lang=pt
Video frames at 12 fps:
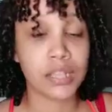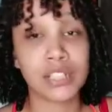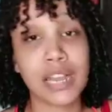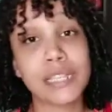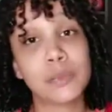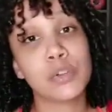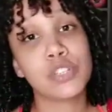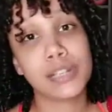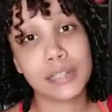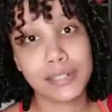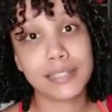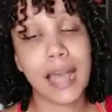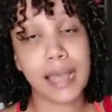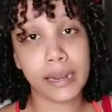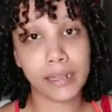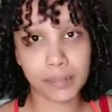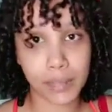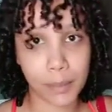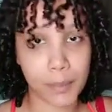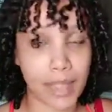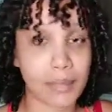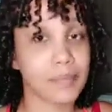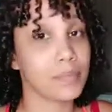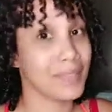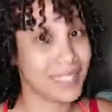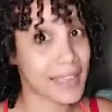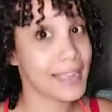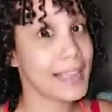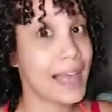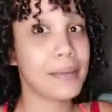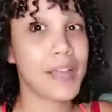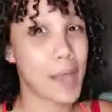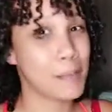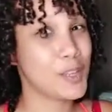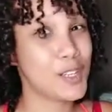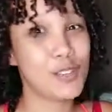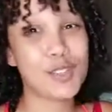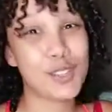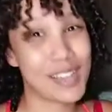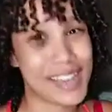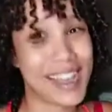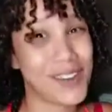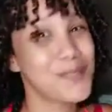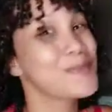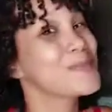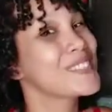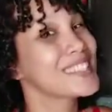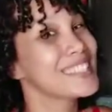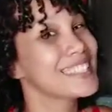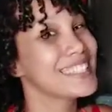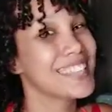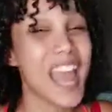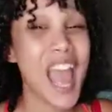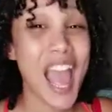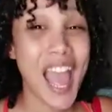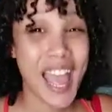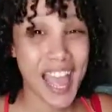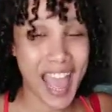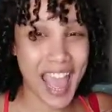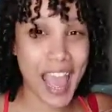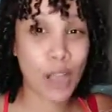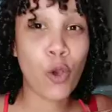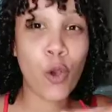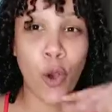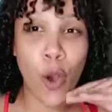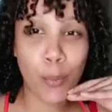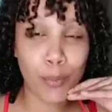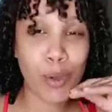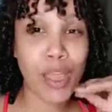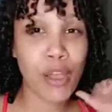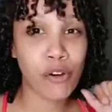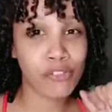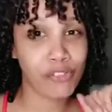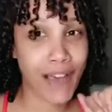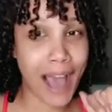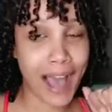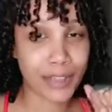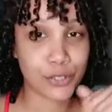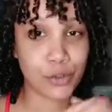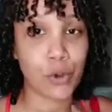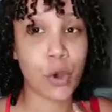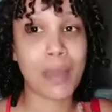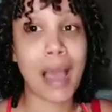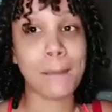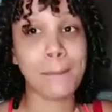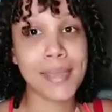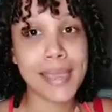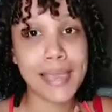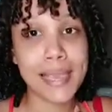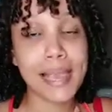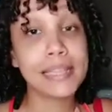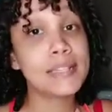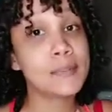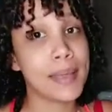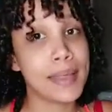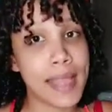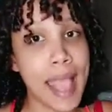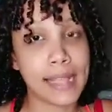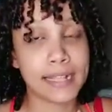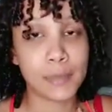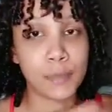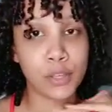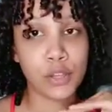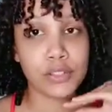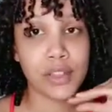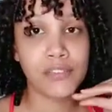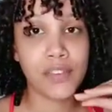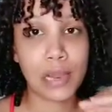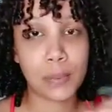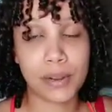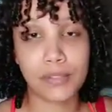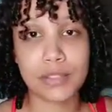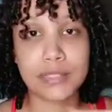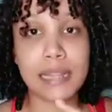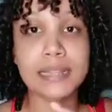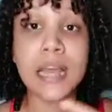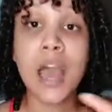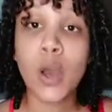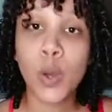Já respondi lá no Instagram também. Me segue lá, rapidinho, é só legal é, como eu faço, como a minha experiência, porque eu só falo para vocês